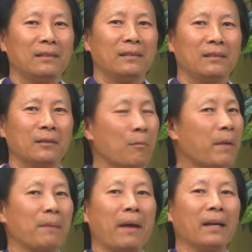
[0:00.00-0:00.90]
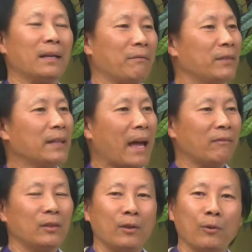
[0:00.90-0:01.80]
uh, cũng may mắn là gặp phiến
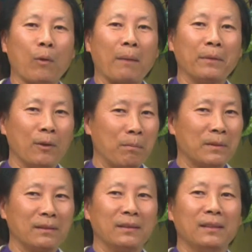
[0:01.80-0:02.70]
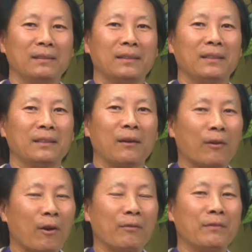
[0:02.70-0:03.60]
đan vừa rồi qua bên úc đó thì có
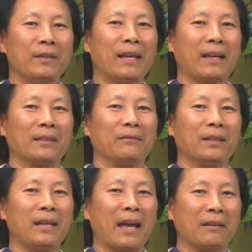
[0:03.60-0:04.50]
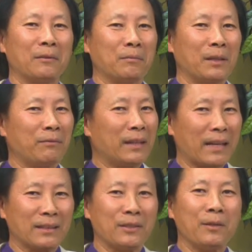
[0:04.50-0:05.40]
nói với phiến đan thì phiến đan cũng nói phiến
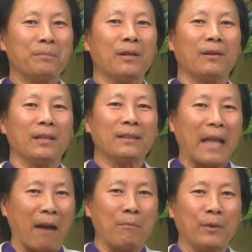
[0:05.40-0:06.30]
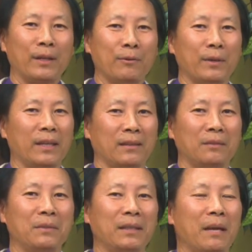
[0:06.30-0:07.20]
đan sẽ giúp cho để tạo một cái điều kiện
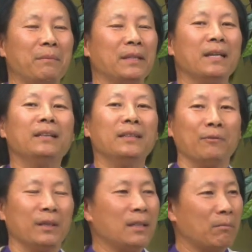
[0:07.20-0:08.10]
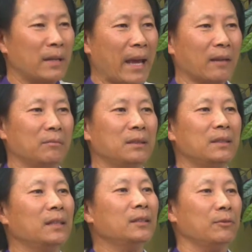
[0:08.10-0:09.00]
giống như để mình giới thiệu cái dòng nhạc cũng như
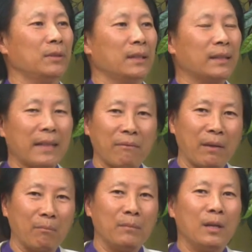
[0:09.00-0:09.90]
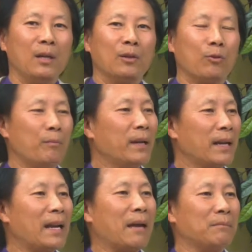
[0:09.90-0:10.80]
giới thiệu những cái tác phẩm của mình
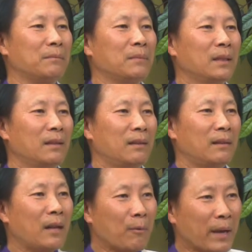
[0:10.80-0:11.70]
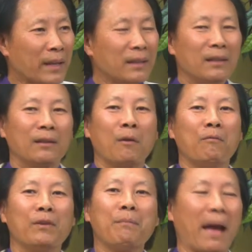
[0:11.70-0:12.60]
đã làm uh, lâu nay
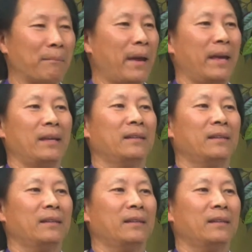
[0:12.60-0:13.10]
cùng với bạn bè